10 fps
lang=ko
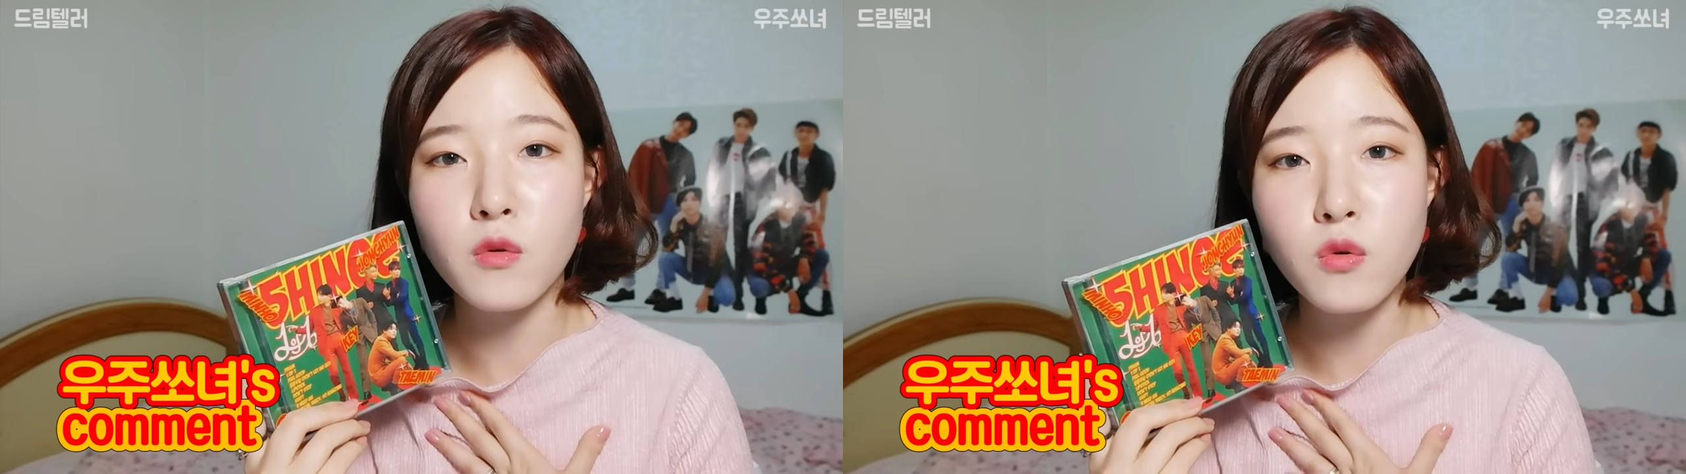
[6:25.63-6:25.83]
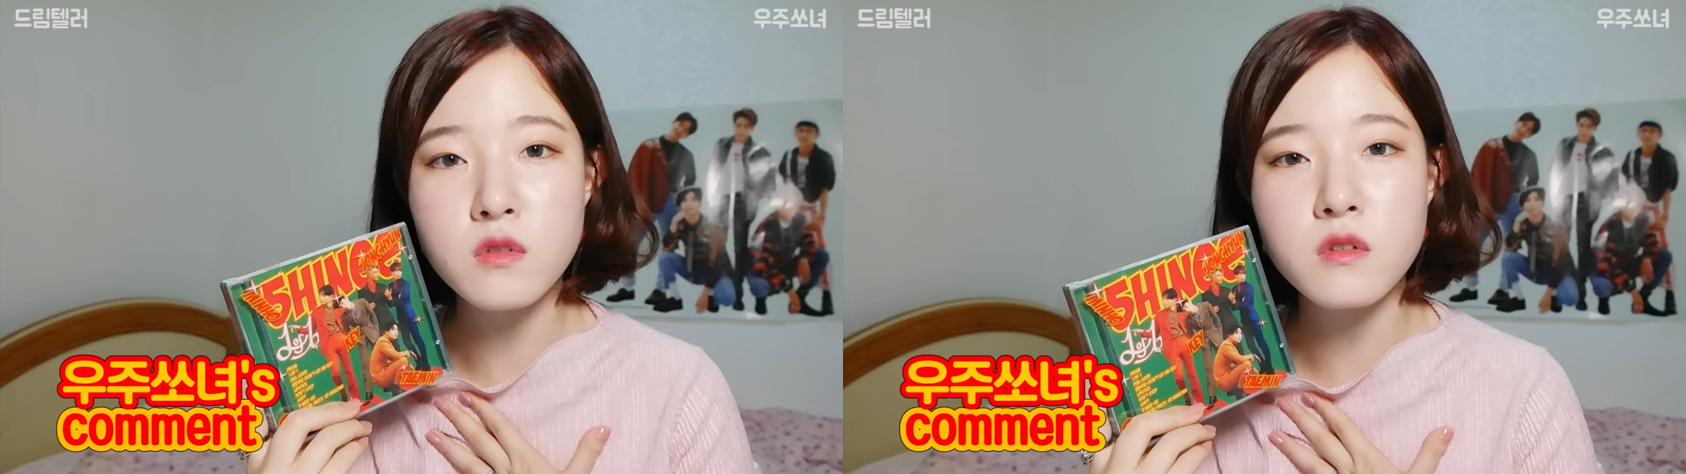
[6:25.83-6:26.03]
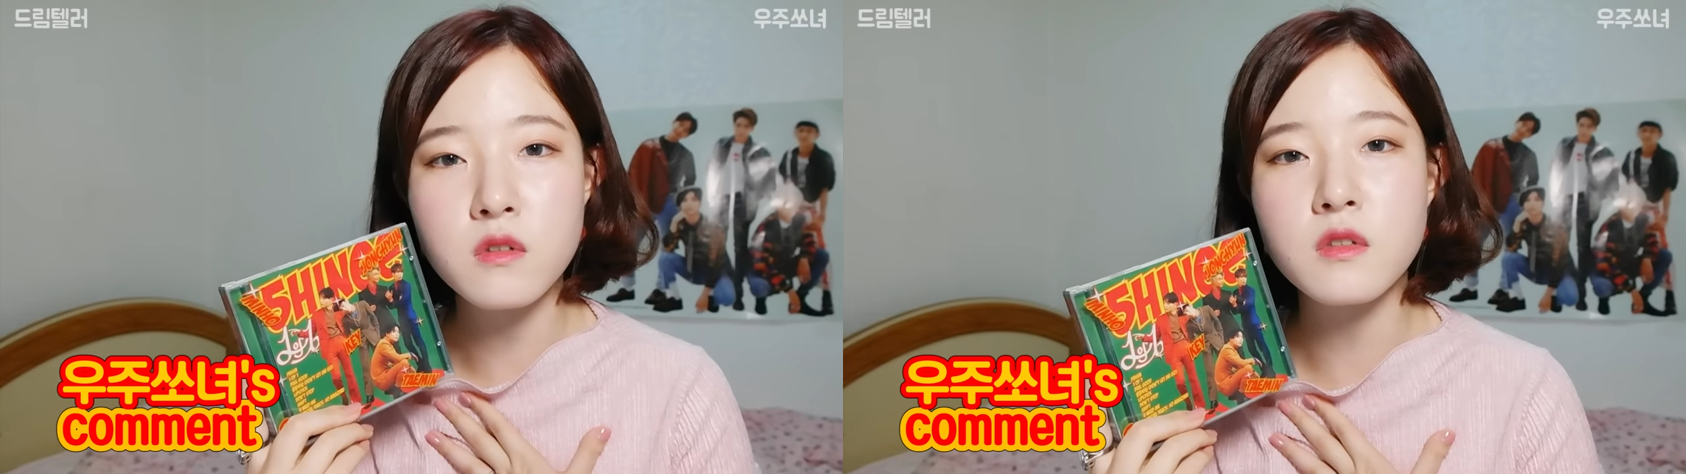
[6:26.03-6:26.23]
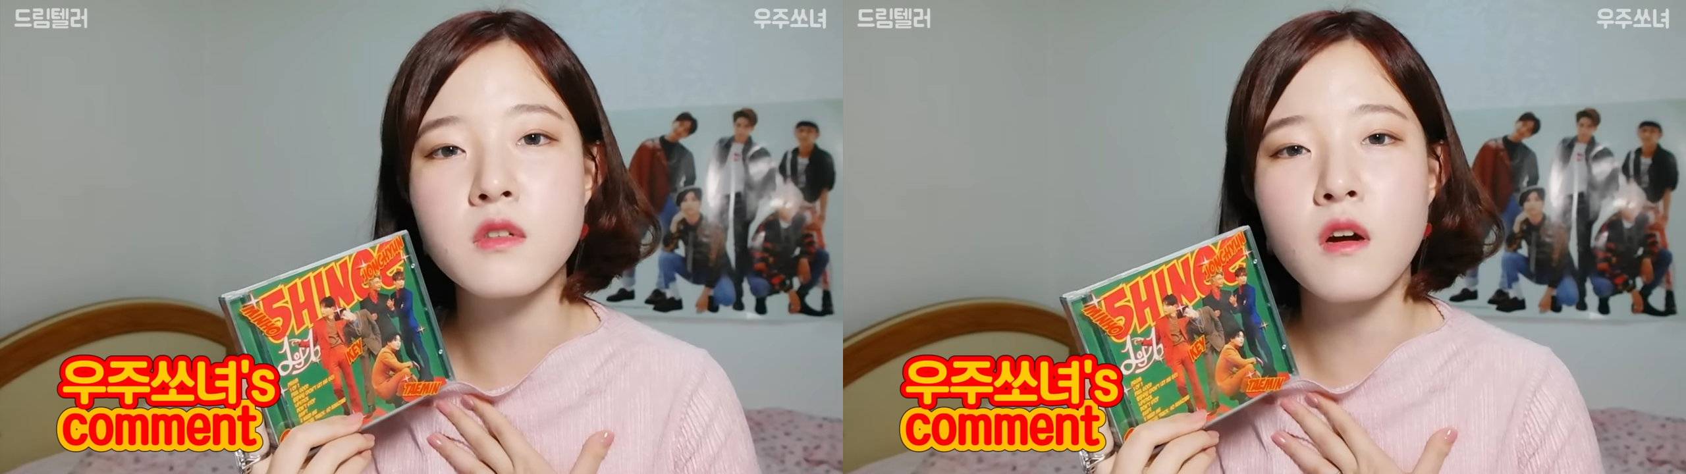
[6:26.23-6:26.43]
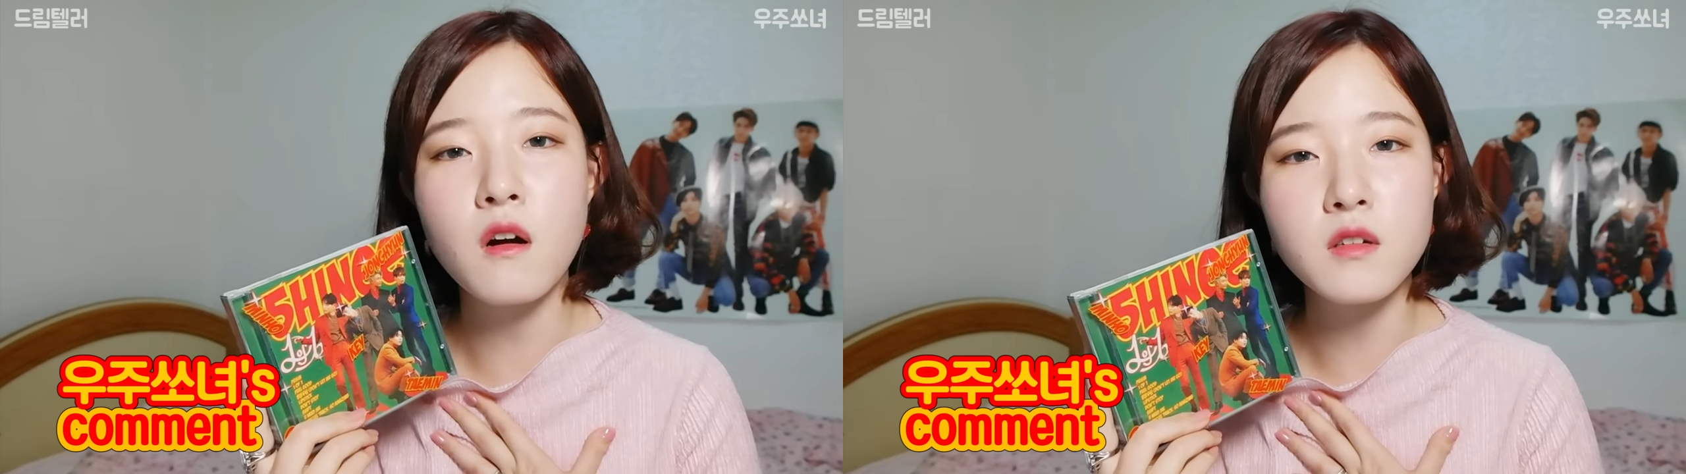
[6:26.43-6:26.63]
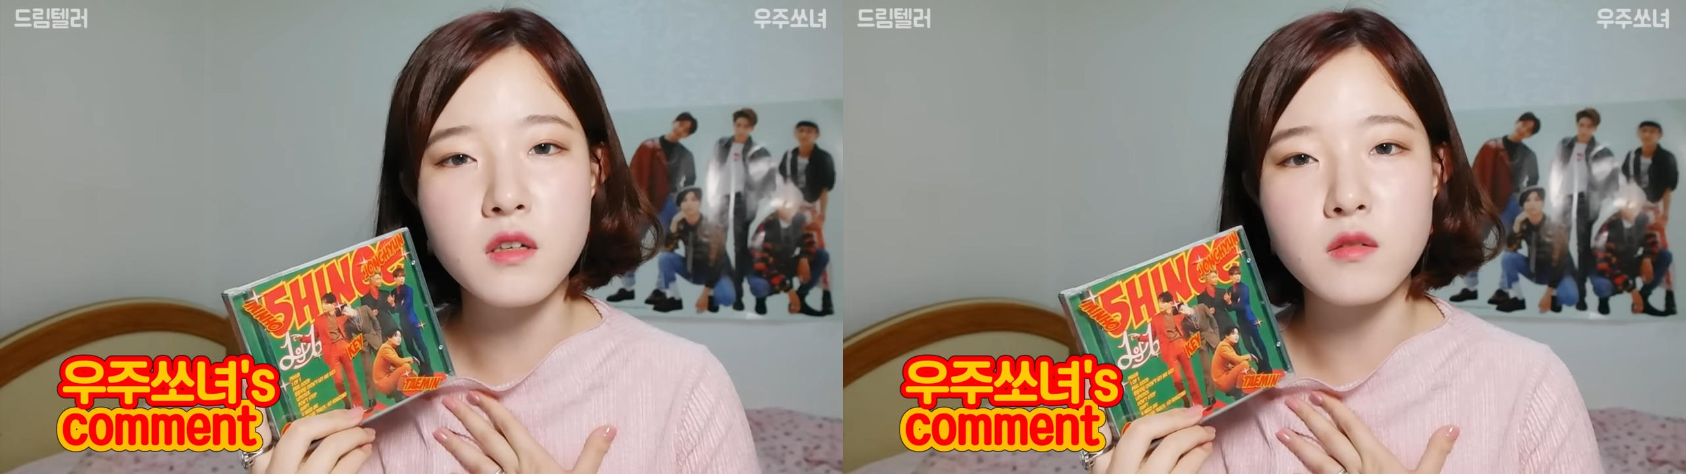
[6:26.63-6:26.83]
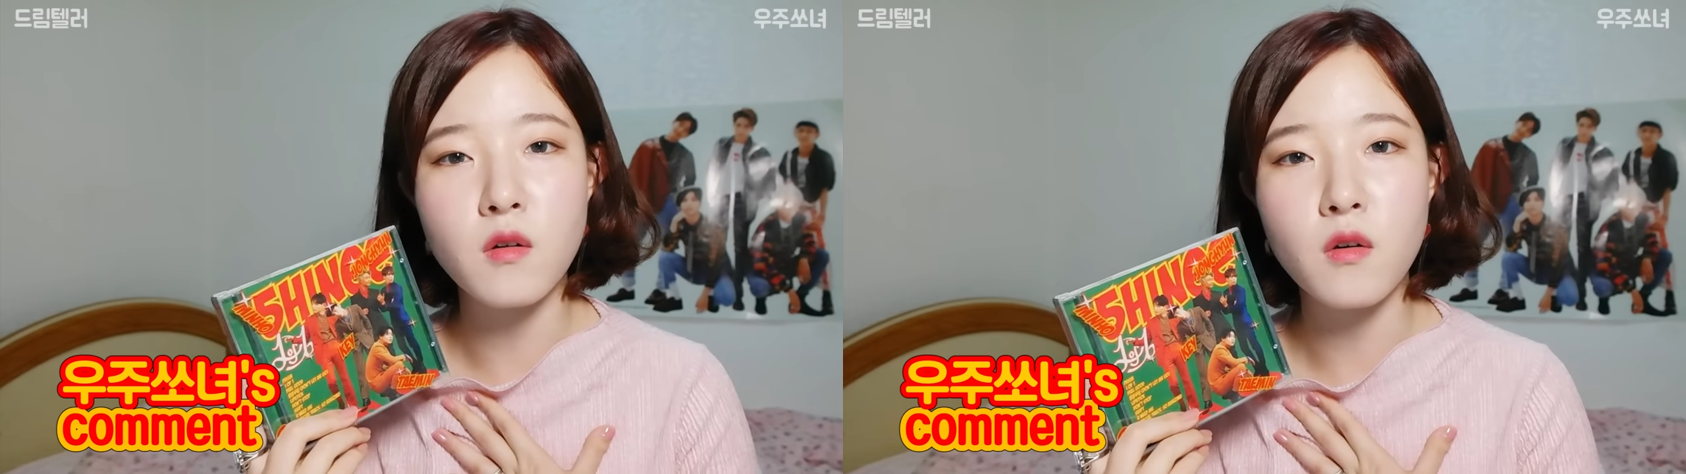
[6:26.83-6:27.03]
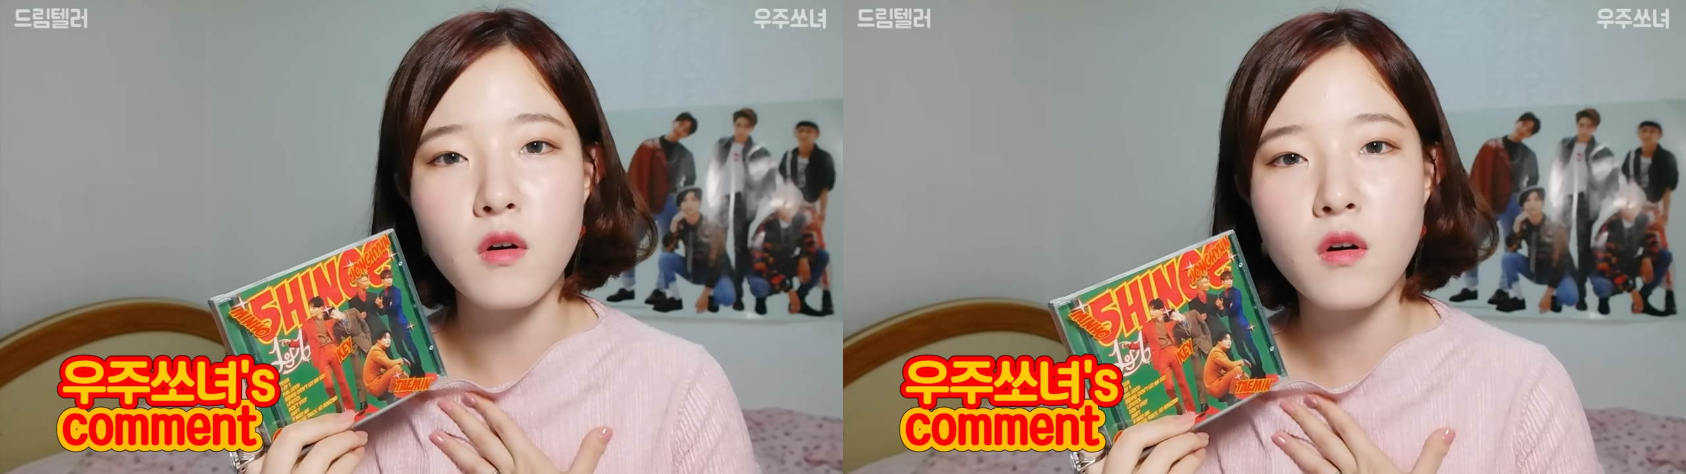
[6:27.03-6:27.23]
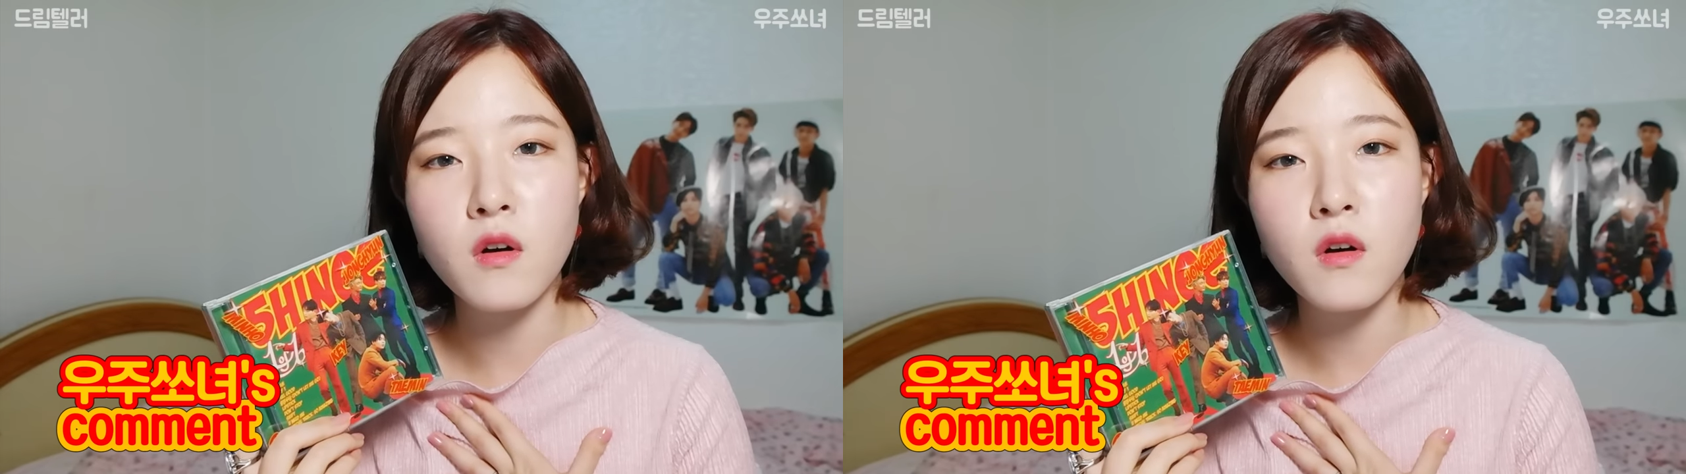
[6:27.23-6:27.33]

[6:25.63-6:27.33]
콘서트 때 생각나서